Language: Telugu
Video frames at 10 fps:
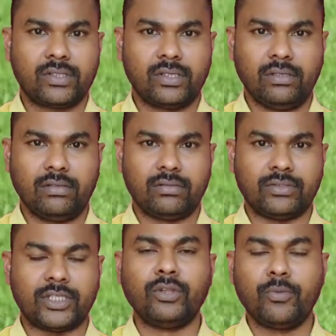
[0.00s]
సో
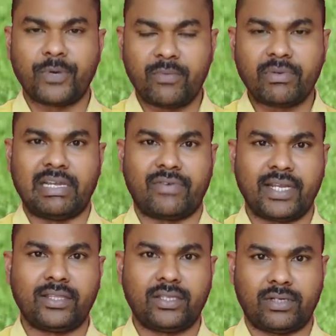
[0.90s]
జంతు ప్రేమికులు
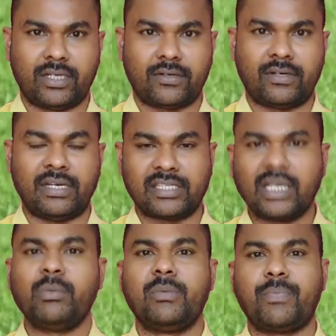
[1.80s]
ఎవరైతే ఉన్నారు
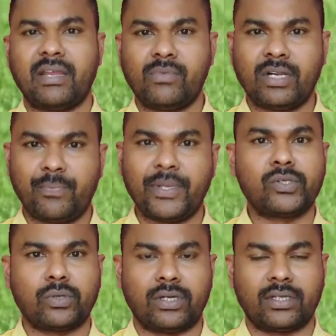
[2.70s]
నిజంగా మీరు ప్రేమ ఉంటే
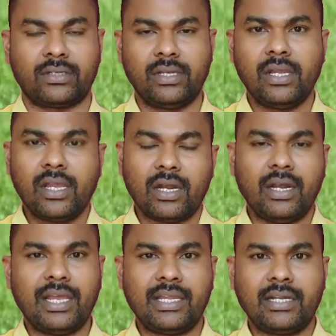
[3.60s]
పెంచుకోండి
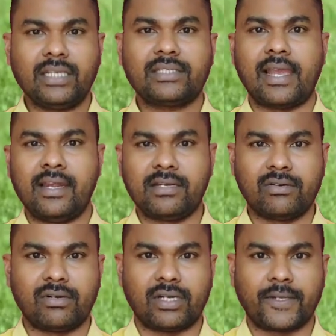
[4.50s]
లేదంటే
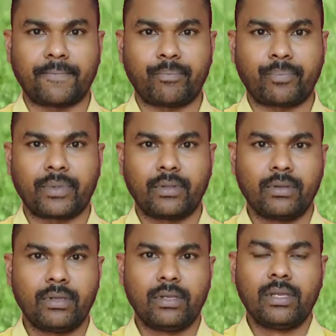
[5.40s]
సైలెంట్గా ఉండండి
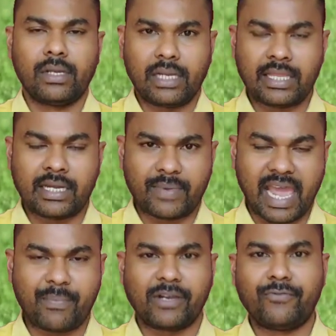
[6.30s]
లేదంటే
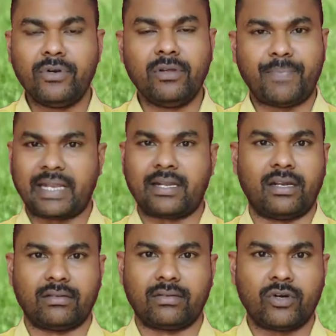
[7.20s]
హ్యాపీగా ఫుడ్
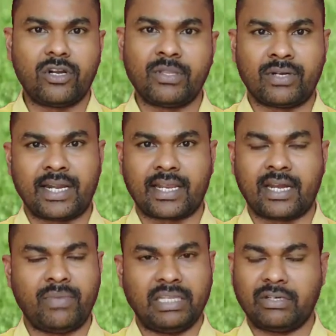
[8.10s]
పెట్టండి రోడ్డు మీద
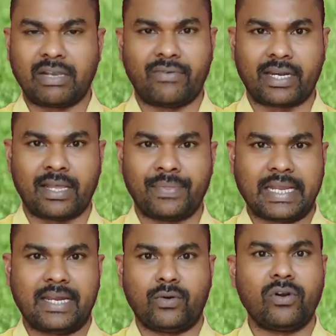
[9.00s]
ఉన్నట్టుకైనా మిగతా ఎవరికైనా
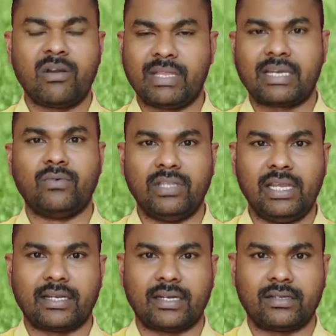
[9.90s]
అంతేకాని రోడ్ల మీద కూడా
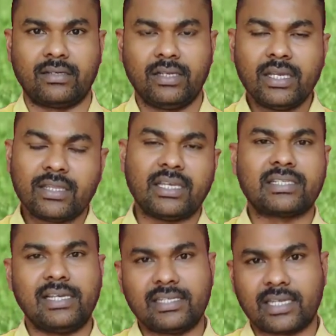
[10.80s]
వదిలేయకండి
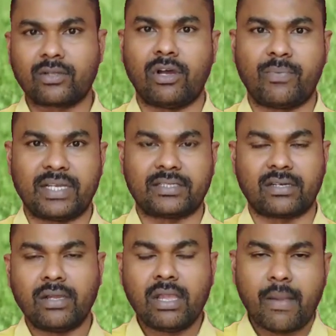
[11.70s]
తీసుకెళ్ళి ఈసారి అయితే
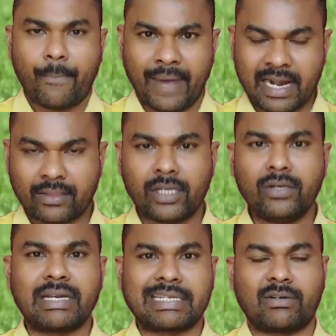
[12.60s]
లోపలేస్తారు మన
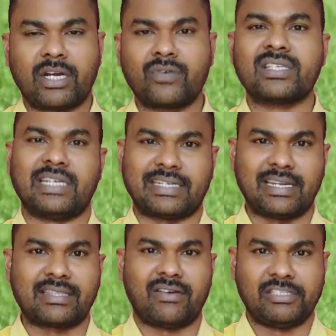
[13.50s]
తెలుగు రాష్ట్రం కూడా అటువంటి
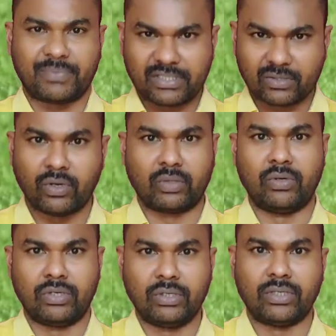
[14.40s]
చట్టాలైతే రావాలని చెప్పేసి కోరుకుంటూ